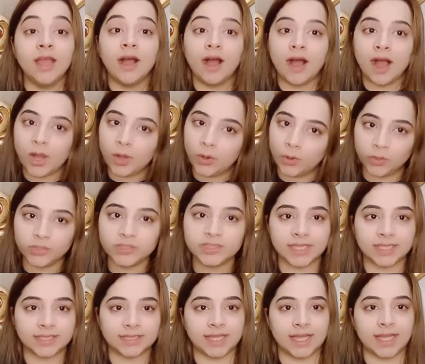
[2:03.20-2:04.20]
हाँ हो
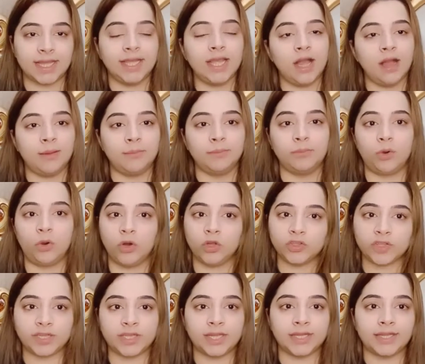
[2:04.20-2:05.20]
सकता है हम
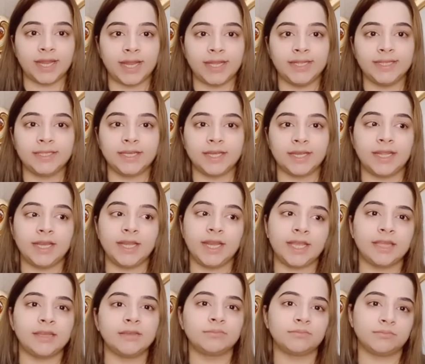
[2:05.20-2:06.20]
बहुत ज़्यादा डाइट करें
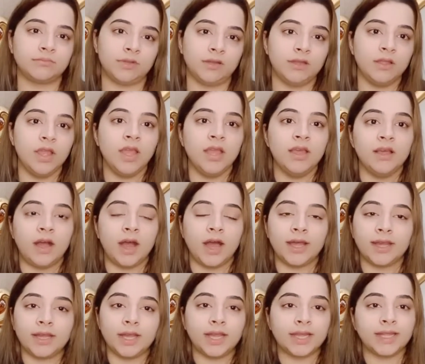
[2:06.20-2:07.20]
लेकिन
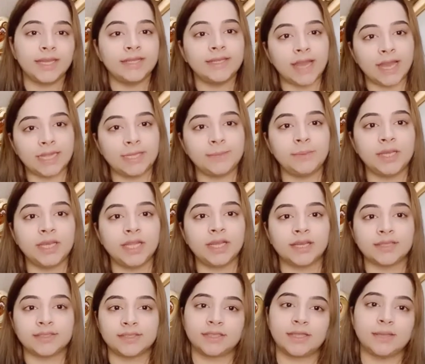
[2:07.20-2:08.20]
हर लड़की डाइट भी नहीं
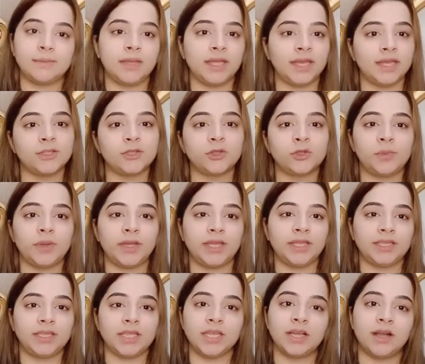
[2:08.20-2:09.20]
कर सकती मेरे से तो भाई
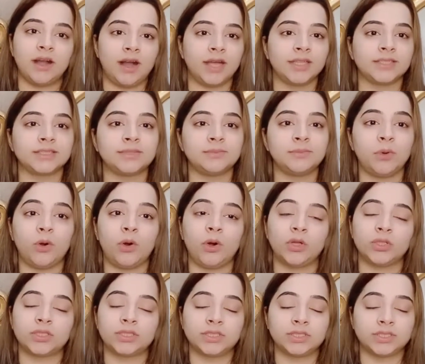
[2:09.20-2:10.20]
इतनी ख़ास
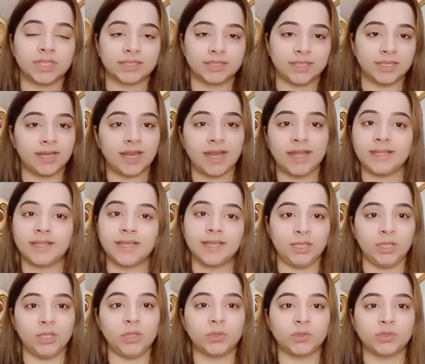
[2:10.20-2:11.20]
बहुत ज़्यादा डाइट
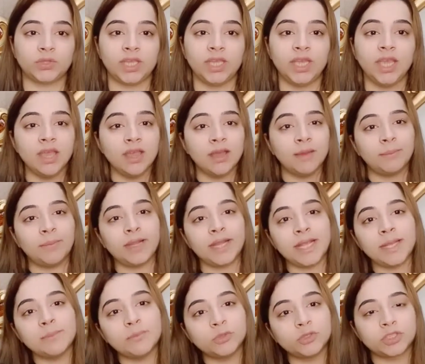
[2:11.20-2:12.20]
नहीं होती
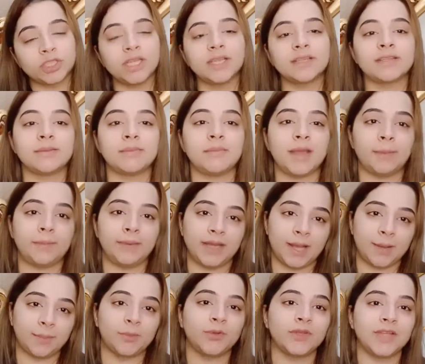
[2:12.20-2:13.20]
बड़ी मुश्किल से मैं अपने
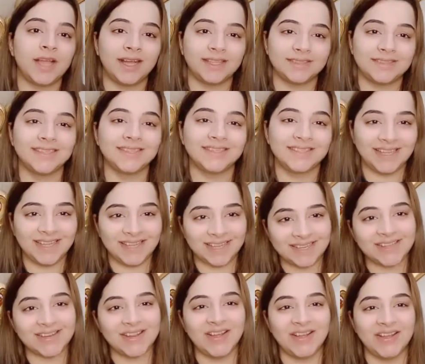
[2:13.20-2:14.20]
आप को यहाँ तक
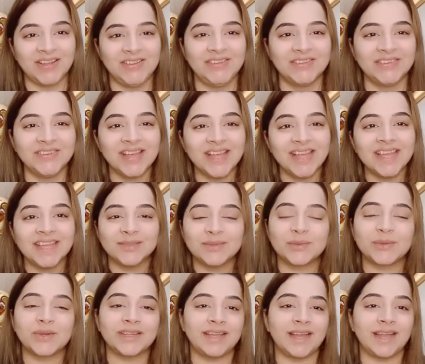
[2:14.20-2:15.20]
लेकर आई हूँ
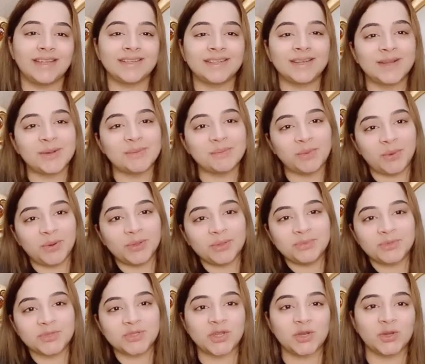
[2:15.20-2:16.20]
क्योंकि डाइट करना बहुत
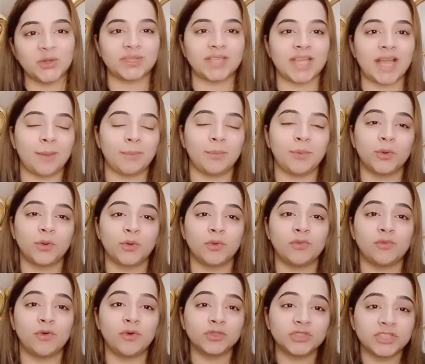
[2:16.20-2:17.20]
मुश्किल होता है आप लोगों को
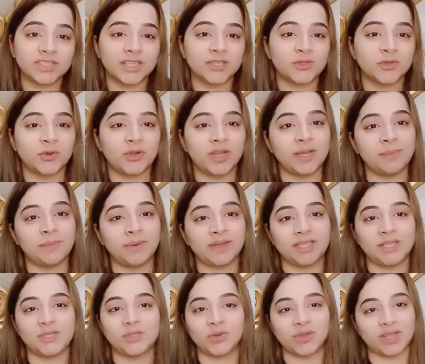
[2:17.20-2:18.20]
वो चीज़ें छोड़नी
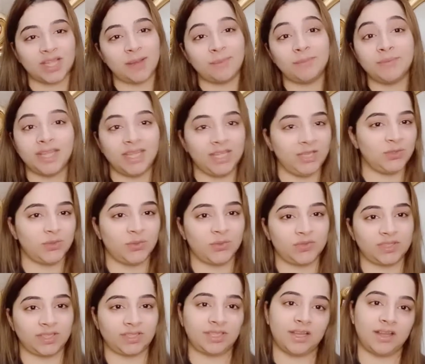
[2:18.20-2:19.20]
पड़ती जो कि आप नहीं छोड़
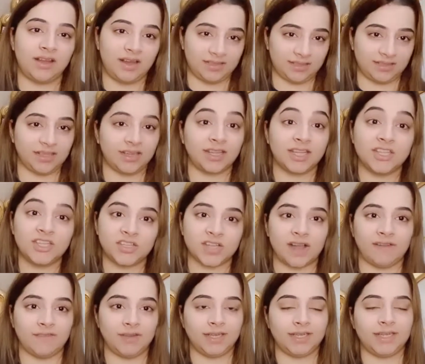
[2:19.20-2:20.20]
सकते ख़ास करके
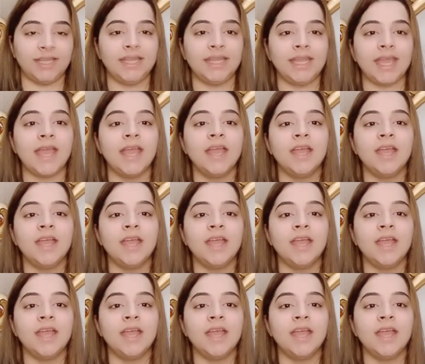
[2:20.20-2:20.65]
चावल ठीक है